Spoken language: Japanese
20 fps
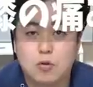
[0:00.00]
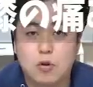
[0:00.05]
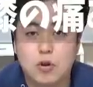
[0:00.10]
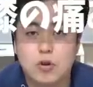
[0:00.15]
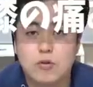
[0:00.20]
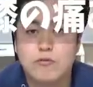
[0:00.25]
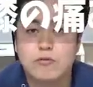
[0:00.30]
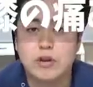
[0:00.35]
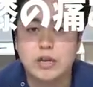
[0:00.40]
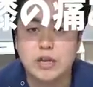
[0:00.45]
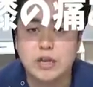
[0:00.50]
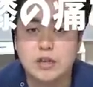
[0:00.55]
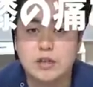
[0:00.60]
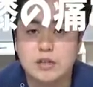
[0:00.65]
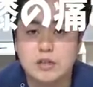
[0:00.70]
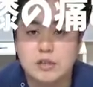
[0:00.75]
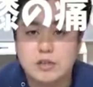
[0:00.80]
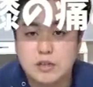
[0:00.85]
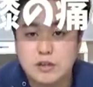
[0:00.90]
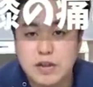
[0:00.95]
こういうふうに
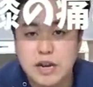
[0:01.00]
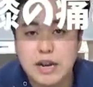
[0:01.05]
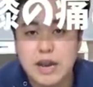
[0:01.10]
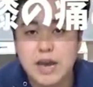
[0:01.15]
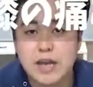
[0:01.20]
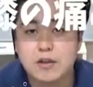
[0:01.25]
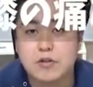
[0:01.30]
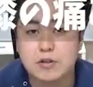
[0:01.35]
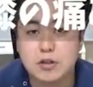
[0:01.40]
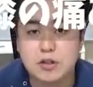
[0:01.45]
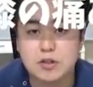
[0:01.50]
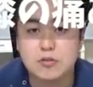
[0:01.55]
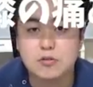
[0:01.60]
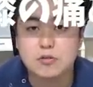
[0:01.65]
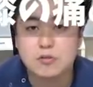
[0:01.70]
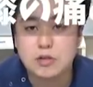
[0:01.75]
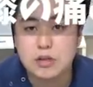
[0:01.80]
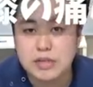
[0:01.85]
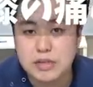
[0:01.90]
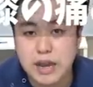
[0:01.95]
ずれないようにする
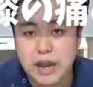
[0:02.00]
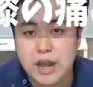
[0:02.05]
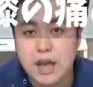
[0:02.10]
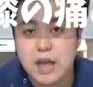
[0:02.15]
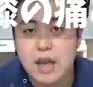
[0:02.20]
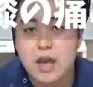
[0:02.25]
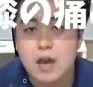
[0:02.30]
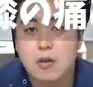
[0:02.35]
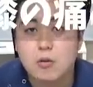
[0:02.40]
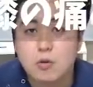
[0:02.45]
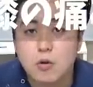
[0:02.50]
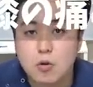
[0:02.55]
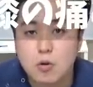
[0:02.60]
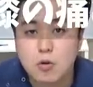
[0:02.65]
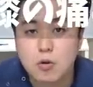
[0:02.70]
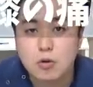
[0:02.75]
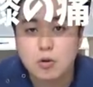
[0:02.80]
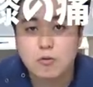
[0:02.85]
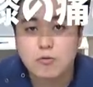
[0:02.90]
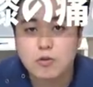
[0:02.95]
ことですね。こ
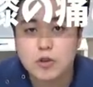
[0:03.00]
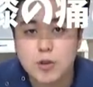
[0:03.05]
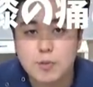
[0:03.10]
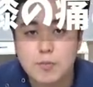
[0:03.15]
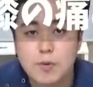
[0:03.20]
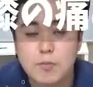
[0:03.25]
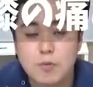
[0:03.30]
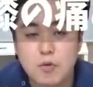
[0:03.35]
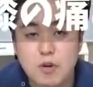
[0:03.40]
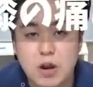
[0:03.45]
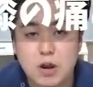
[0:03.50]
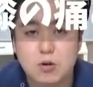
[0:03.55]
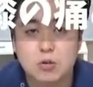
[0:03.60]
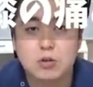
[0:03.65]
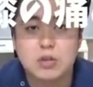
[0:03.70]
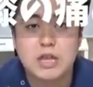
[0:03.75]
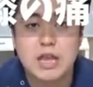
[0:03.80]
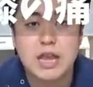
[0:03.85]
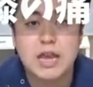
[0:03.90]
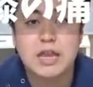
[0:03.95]
この太ももは
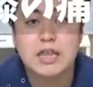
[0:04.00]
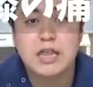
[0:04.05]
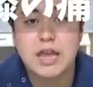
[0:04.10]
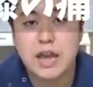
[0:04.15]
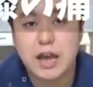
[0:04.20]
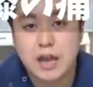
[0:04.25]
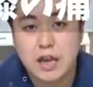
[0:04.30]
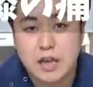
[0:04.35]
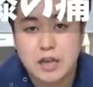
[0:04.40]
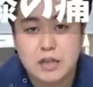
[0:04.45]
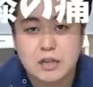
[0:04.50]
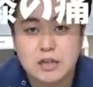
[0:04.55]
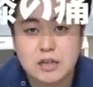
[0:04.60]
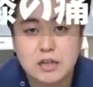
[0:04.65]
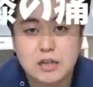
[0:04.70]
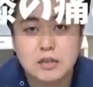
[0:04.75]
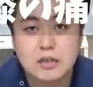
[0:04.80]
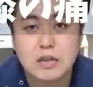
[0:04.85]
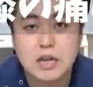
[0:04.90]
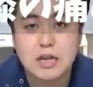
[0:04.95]
固定で、す